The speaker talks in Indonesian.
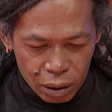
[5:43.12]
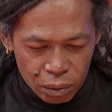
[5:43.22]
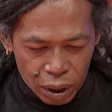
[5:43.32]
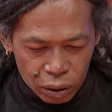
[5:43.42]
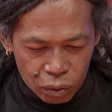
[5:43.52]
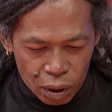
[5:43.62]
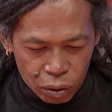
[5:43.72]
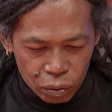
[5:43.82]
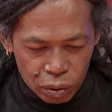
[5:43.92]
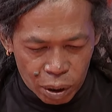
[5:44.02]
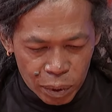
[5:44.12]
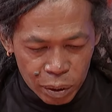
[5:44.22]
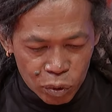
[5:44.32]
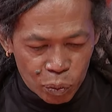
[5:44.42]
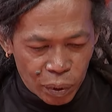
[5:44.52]
Waktu aku udah
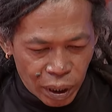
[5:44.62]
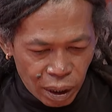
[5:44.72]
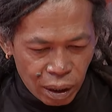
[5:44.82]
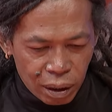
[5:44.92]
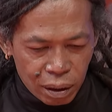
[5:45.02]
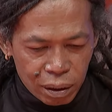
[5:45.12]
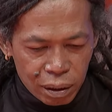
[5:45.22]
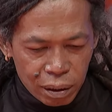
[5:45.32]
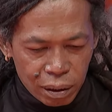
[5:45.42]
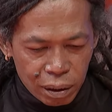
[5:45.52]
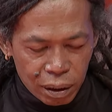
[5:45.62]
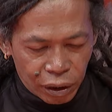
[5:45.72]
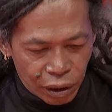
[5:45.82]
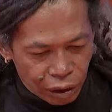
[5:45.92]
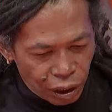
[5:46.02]
beli mobil,
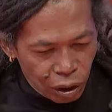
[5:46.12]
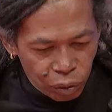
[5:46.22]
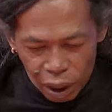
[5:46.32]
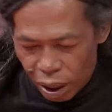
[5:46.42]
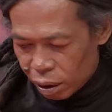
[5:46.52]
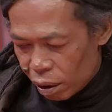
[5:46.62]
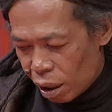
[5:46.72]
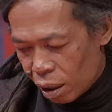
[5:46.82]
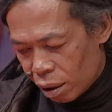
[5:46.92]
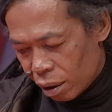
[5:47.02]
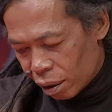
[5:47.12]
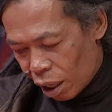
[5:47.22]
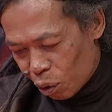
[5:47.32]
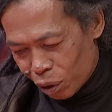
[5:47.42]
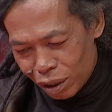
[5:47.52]
istri saya tak tak
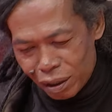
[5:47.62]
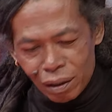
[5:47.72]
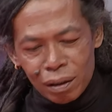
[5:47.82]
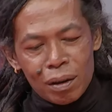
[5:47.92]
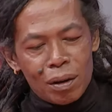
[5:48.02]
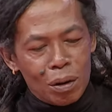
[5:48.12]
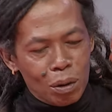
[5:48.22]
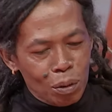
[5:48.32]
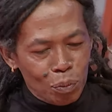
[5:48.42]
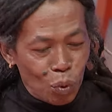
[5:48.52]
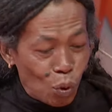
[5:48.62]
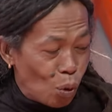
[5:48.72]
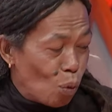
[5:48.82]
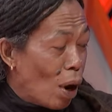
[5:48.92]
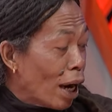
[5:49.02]
taruh di bu
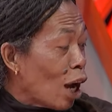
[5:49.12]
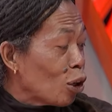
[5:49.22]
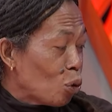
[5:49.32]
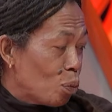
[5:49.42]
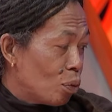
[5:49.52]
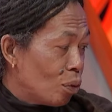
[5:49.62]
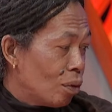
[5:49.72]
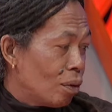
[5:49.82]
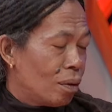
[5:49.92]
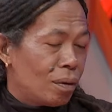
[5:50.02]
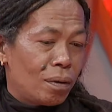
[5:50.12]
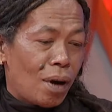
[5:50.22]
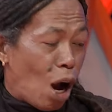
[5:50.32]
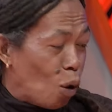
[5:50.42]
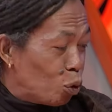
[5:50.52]
waraso bu
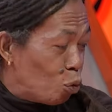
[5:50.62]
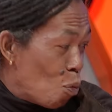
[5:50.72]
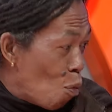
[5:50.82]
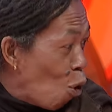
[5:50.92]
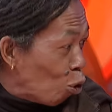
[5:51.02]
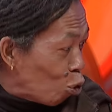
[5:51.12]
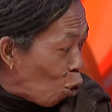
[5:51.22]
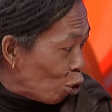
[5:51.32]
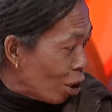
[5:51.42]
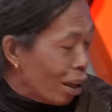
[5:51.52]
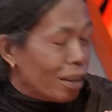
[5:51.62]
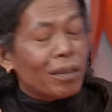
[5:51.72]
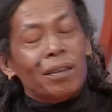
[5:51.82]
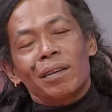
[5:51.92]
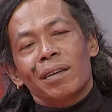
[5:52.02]
aku sudah motor saya
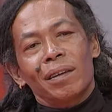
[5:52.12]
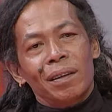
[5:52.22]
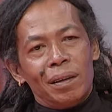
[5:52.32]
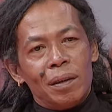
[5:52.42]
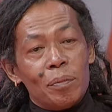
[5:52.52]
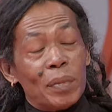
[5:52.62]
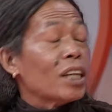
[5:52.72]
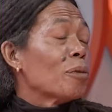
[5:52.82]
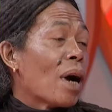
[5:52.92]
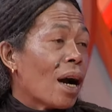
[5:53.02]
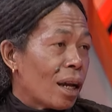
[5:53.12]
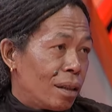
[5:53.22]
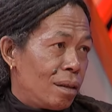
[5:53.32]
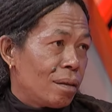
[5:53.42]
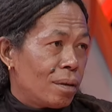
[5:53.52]
biar
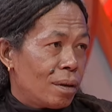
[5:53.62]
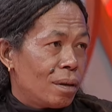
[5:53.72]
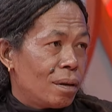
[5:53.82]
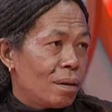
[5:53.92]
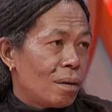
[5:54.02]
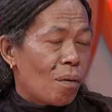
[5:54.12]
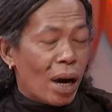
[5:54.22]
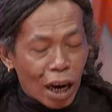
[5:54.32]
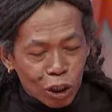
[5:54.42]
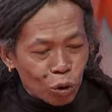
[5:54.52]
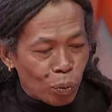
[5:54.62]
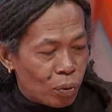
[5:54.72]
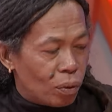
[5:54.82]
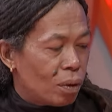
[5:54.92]
semangat. Waraso bu.